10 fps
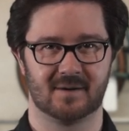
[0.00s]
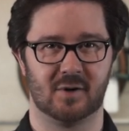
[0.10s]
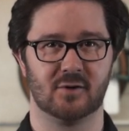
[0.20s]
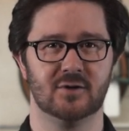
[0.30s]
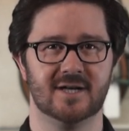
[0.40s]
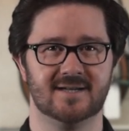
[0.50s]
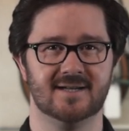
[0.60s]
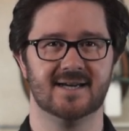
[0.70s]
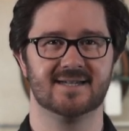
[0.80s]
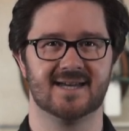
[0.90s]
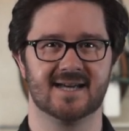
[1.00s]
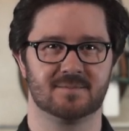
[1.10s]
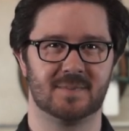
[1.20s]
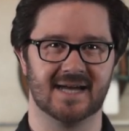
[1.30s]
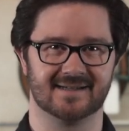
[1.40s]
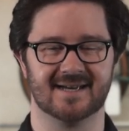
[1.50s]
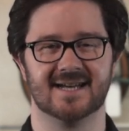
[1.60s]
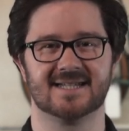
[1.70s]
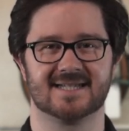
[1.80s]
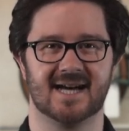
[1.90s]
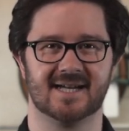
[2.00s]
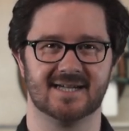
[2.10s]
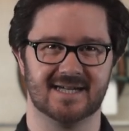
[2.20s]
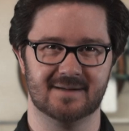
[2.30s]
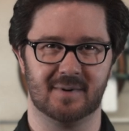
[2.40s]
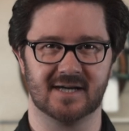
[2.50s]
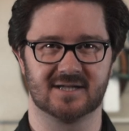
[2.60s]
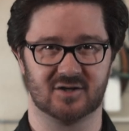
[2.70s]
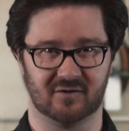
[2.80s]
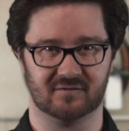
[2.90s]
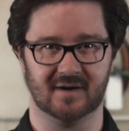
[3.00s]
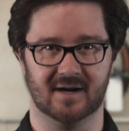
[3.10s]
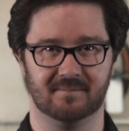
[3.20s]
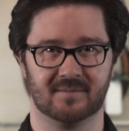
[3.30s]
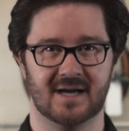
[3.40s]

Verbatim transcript: PowerUnity ist Experte in Sachen E-Bike Software.